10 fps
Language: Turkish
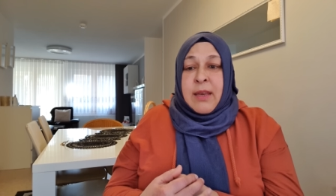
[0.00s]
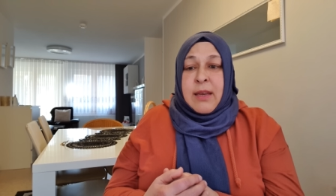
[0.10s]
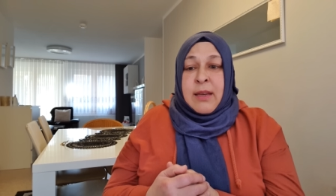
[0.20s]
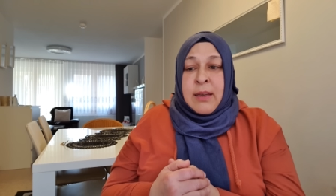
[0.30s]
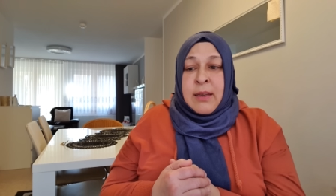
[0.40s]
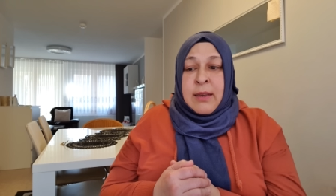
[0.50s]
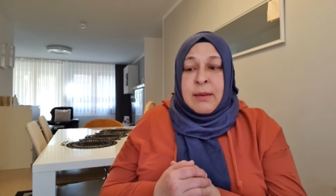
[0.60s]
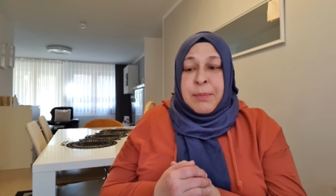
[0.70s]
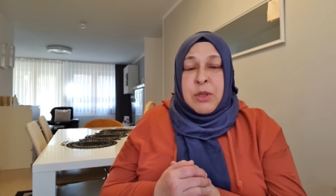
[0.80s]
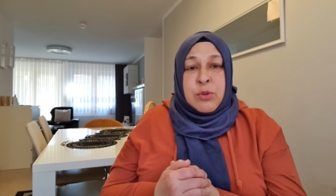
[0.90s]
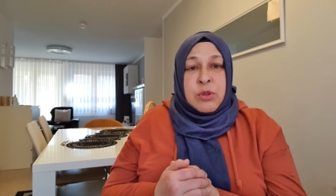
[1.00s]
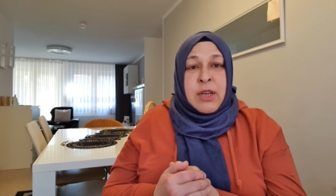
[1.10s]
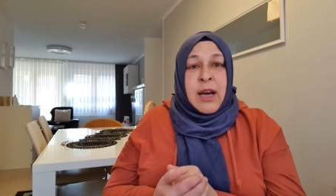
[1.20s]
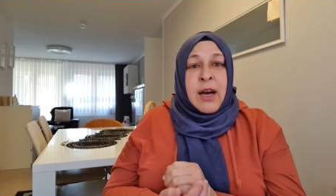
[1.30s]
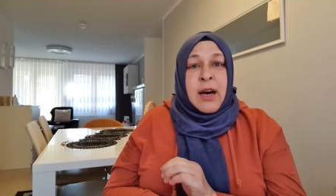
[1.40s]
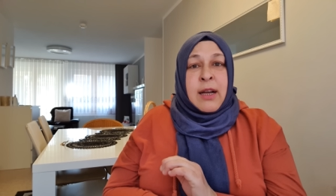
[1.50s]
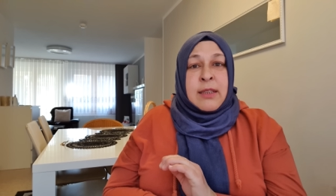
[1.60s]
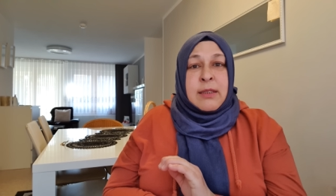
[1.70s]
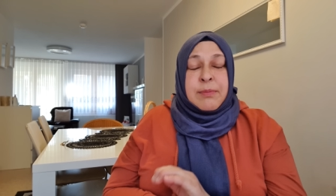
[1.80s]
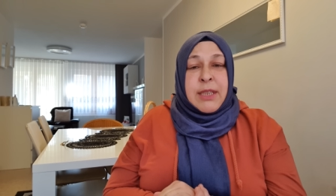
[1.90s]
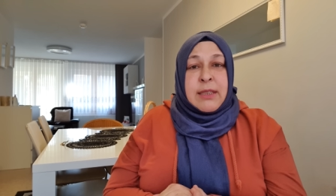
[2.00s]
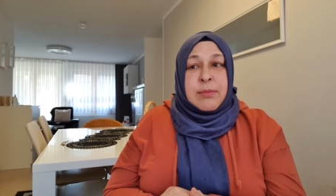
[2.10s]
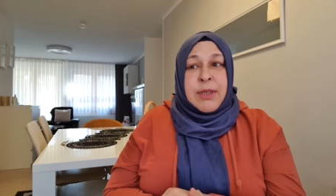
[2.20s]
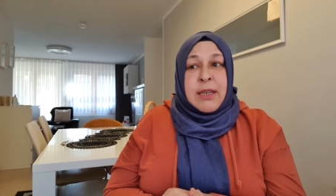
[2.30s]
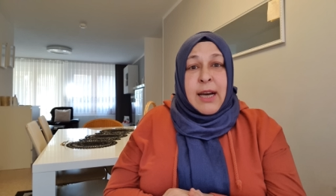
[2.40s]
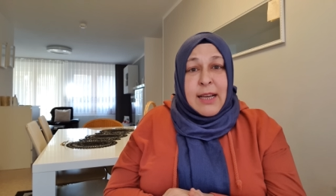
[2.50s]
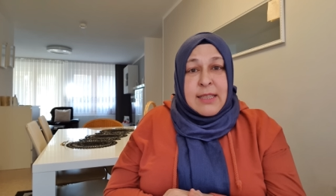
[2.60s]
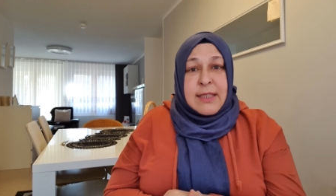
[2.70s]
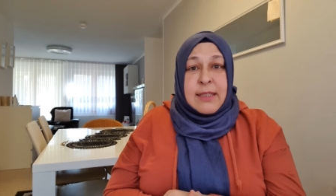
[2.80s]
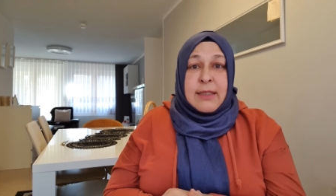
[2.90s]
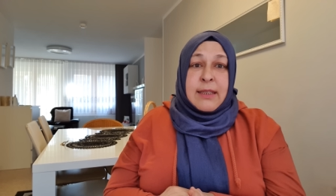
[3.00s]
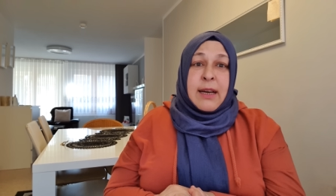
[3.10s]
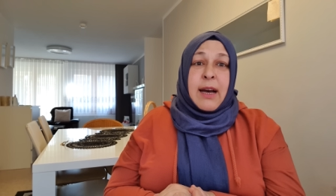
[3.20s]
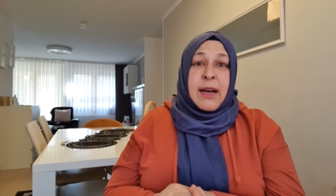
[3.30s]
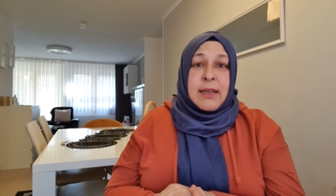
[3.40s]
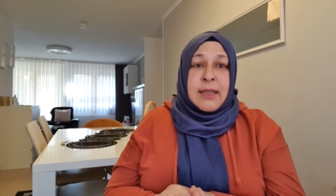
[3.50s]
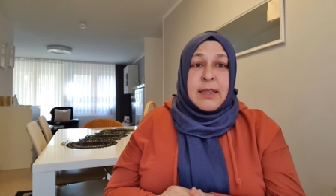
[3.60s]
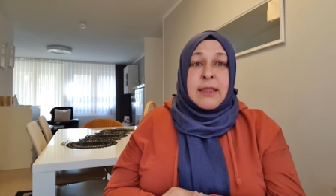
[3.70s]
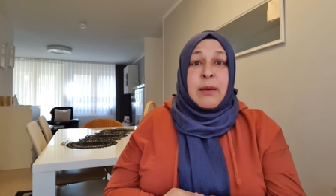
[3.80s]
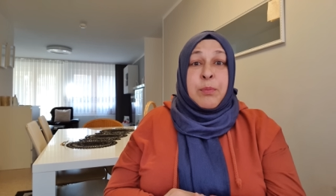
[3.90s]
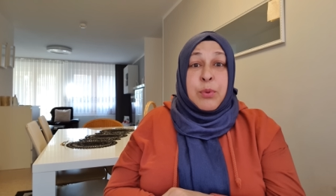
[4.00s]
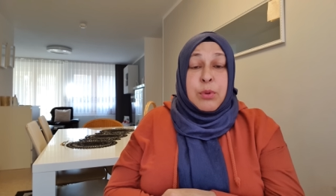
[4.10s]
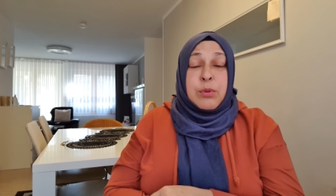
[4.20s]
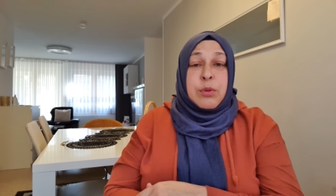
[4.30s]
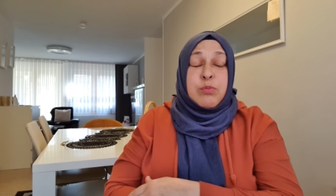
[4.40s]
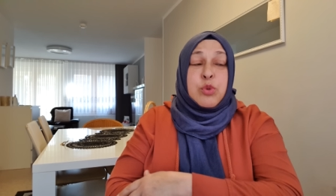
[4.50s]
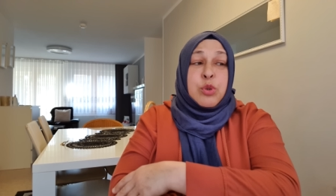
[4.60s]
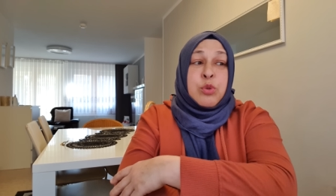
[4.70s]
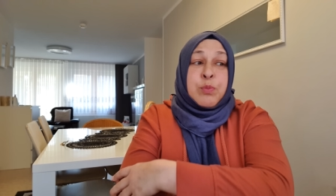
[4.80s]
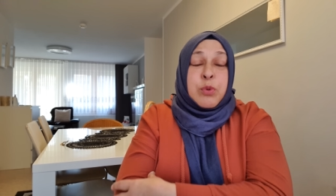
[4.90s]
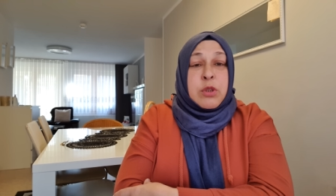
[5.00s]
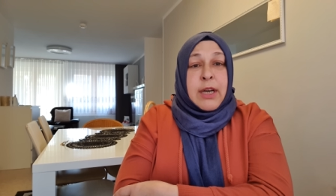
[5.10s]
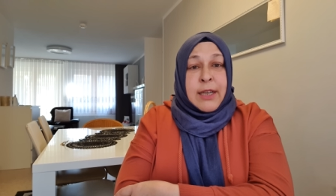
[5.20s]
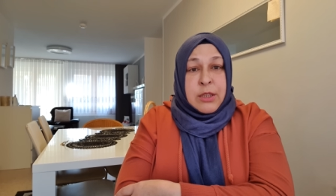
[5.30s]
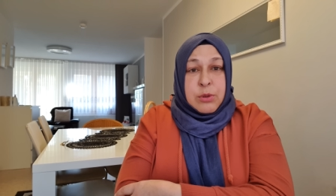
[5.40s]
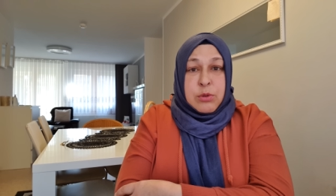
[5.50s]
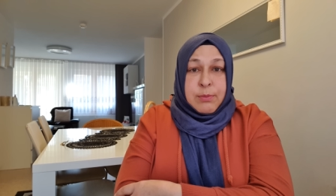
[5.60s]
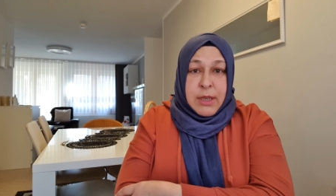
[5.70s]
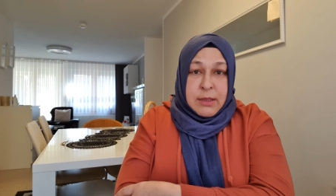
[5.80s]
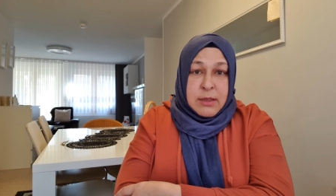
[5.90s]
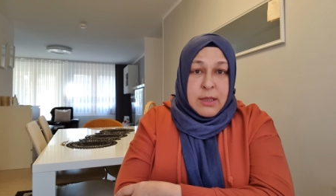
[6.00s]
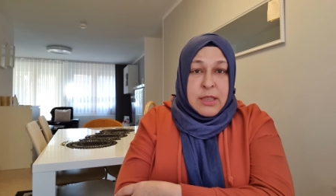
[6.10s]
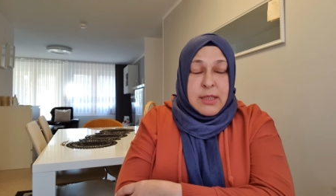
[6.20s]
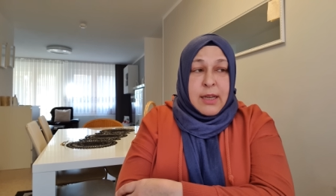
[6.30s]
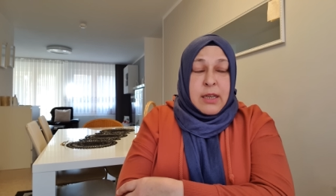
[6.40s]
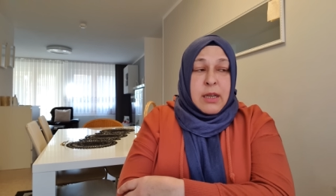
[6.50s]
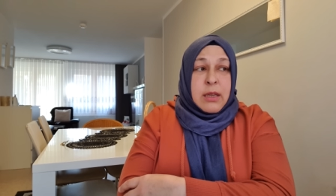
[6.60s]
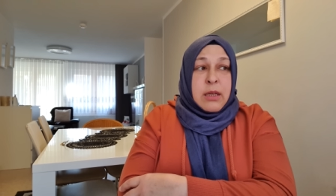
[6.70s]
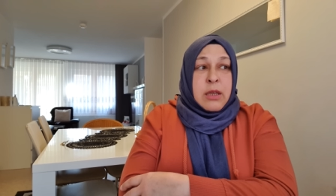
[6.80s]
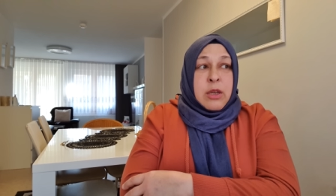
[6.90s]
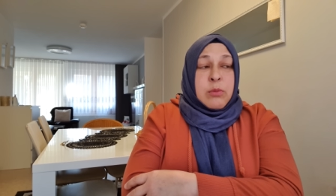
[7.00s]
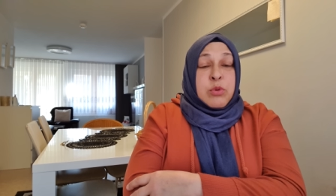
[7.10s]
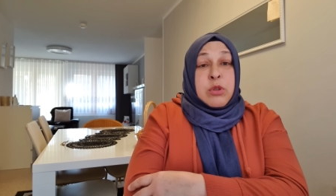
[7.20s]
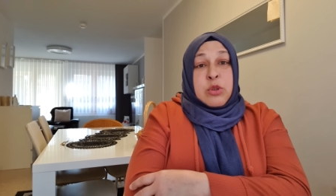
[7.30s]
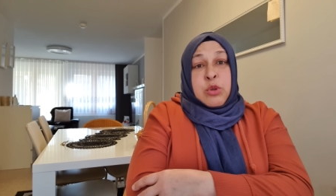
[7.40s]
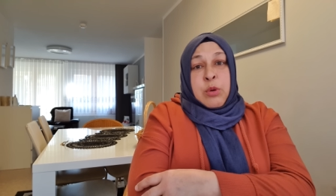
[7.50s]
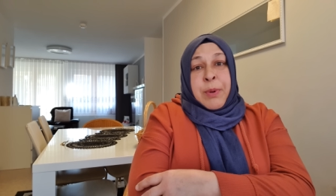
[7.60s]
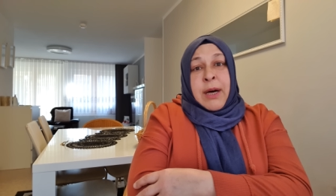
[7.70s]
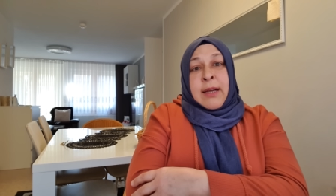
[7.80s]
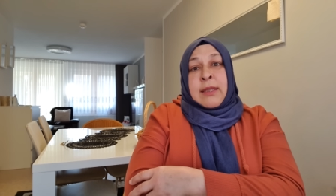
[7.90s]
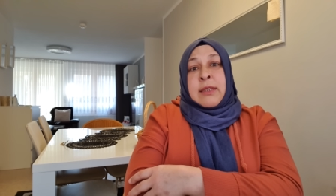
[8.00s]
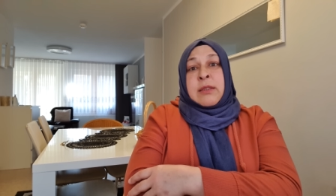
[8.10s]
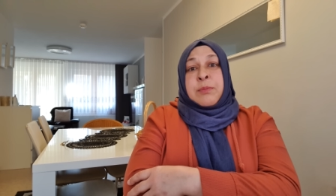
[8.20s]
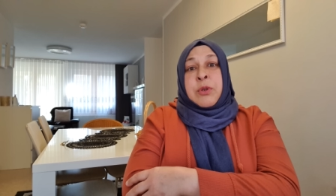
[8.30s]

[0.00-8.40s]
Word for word: Ee, bir kutu daha aldım. Dedim Kaysi'yi de Ankara'da buldum. Çünkü burada arıyordum arkadaşlar. Burada çok pahalıydı.